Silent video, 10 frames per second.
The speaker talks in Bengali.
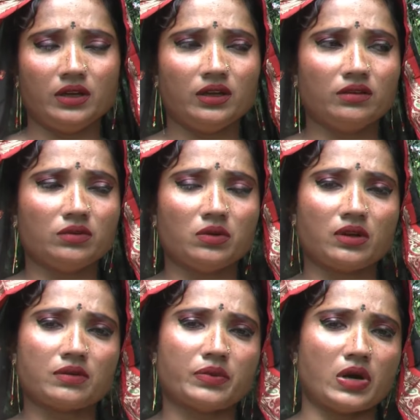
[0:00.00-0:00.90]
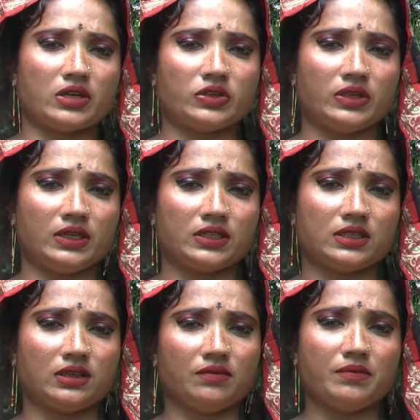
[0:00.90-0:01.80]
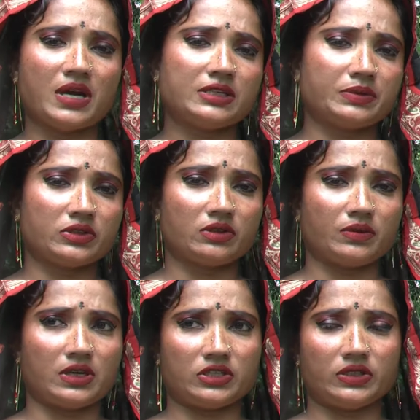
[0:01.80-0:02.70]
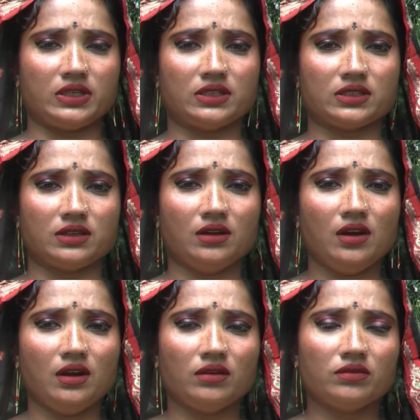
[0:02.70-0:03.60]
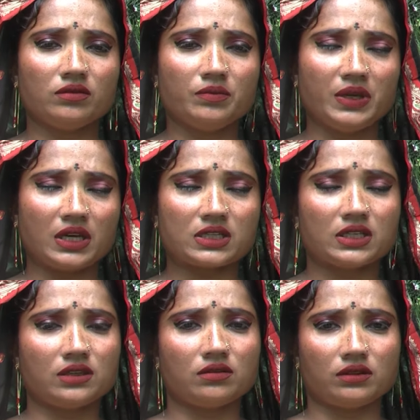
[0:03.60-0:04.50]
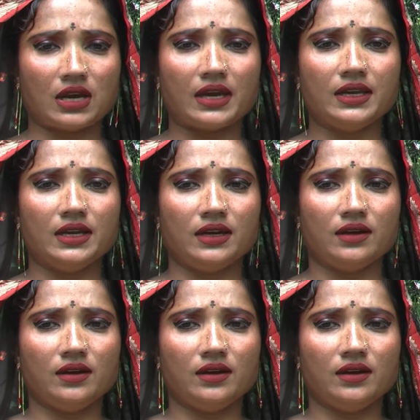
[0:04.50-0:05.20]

কিন্তু অনেক বয়স হয়ে গেছে বাইশ বছর বয়স হয়ে গেছে কিন্তু বিয়ার সাথে কথা আইলে